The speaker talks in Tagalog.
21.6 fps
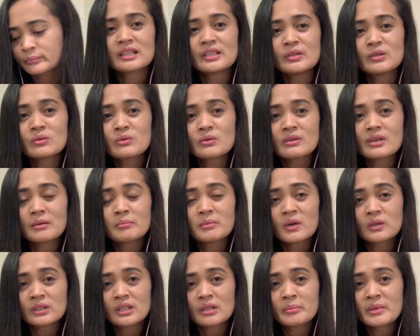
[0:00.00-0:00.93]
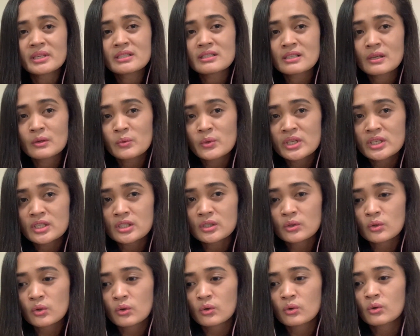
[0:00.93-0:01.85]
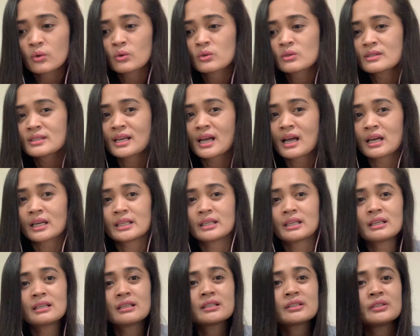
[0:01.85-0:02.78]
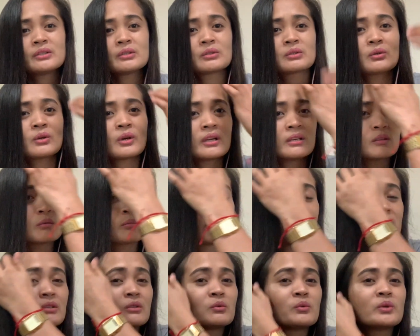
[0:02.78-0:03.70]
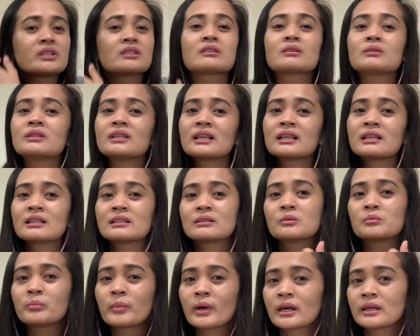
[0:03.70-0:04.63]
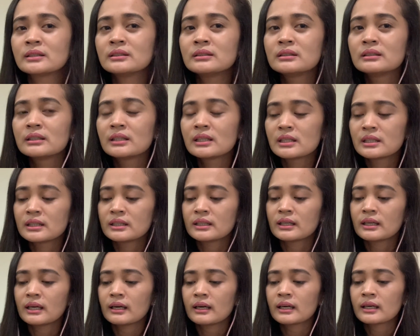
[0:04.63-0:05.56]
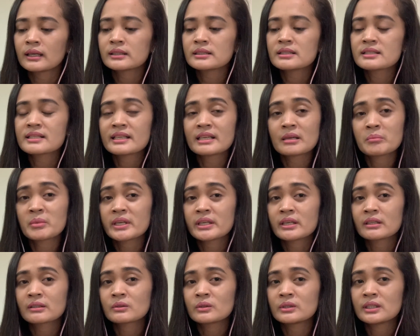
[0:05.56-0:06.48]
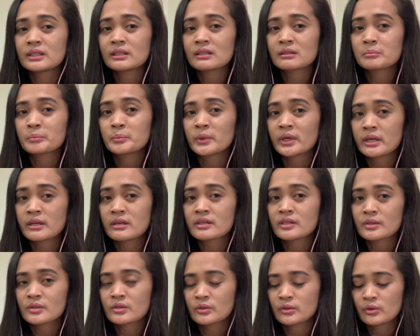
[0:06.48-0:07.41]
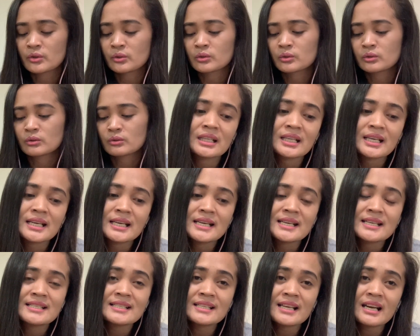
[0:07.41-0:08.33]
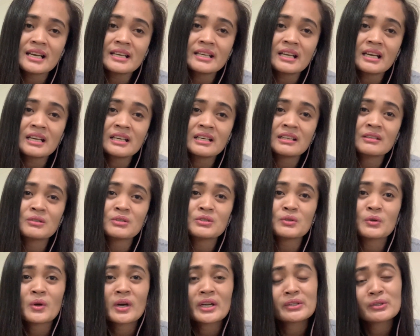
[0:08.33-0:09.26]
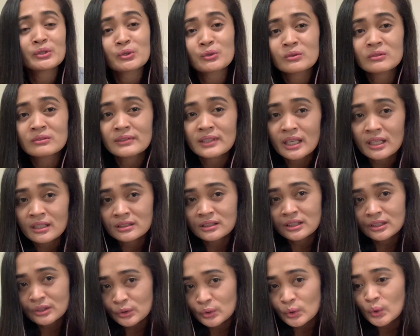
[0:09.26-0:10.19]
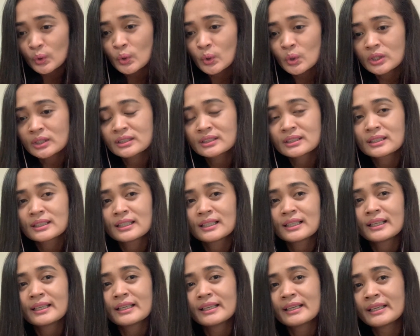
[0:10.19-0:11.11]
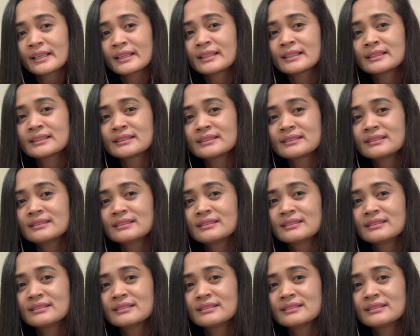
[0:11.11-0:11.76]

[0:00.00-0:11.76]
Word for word: Yung about naman sa wish ko, sa akin na lang yun kung ano man yung wish ko na natupad at sinabayan ko din ng prayers yun. Sana nagustuhan niyo tong vlog na to and